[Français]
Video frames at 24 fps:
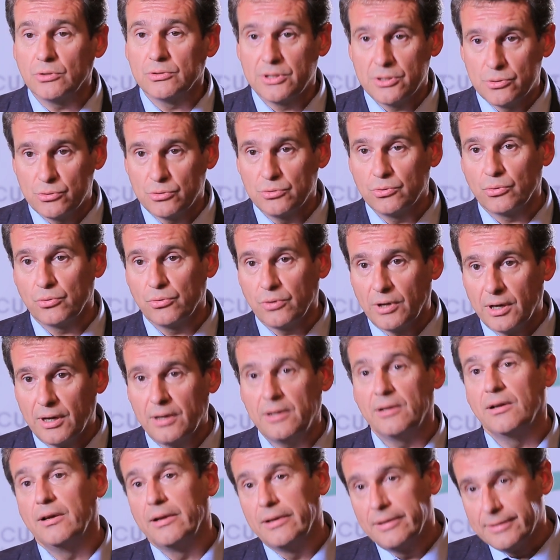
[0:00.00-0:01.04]
dans des zones
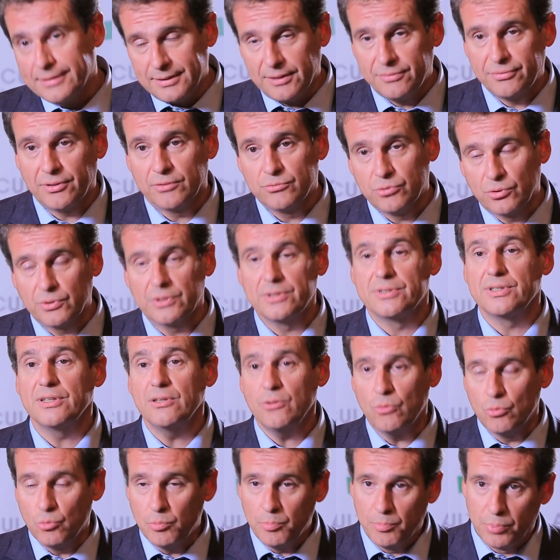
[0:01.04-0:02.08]
rurales défavorisées
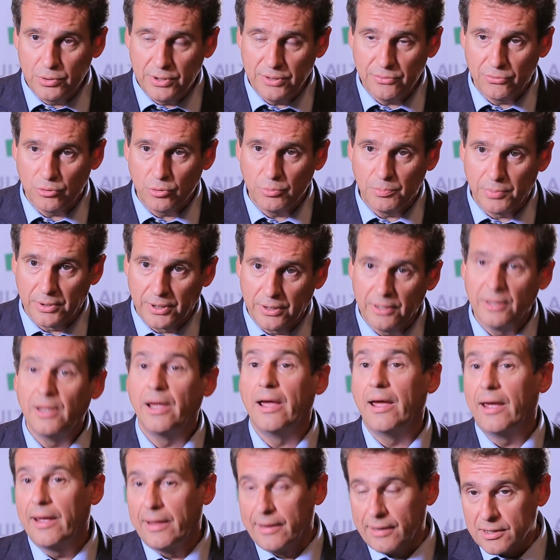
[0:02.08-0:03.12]
ou peu développées.
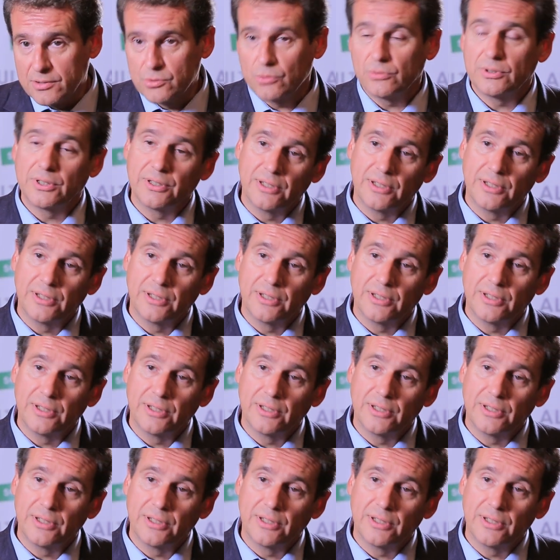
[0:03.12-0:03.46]
Et elles ont